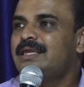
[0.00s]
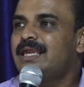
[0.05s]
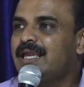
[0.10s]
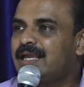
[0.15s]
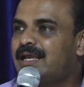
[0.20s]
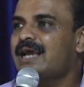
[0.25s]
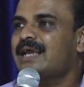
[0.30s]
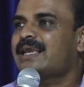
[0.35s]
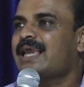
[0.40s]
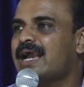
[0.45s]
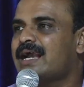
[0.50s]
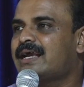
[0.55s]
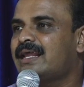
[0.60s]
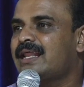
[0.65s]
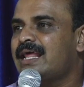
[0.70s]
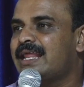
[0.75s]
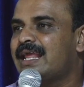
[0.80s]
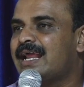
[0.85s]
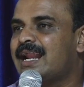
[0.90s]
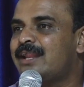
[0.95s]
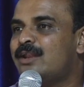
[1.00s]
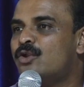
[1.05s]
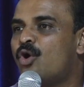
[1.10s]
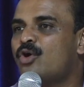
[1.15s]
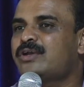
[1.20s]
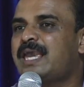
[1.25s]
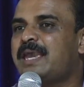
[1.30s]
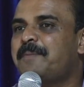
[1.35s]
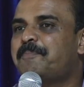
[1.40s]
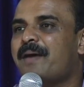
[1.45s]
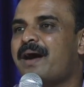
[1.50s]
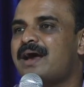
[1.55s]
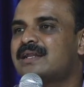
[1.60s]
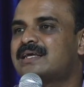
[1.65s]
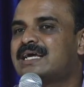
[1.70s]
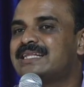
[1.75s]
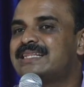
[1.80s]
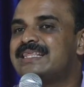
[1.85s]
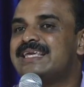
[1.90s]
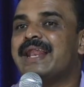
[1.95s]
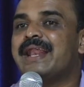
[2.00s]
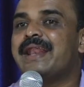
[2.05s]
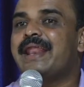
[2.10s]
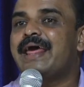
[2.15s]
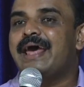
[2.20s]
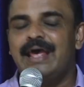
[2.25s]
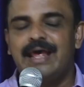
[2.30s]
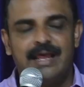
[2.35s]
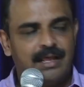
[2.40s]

இங்க கேட்கிறார் எங்களை நோக்கி பார்க்கிறது என்ன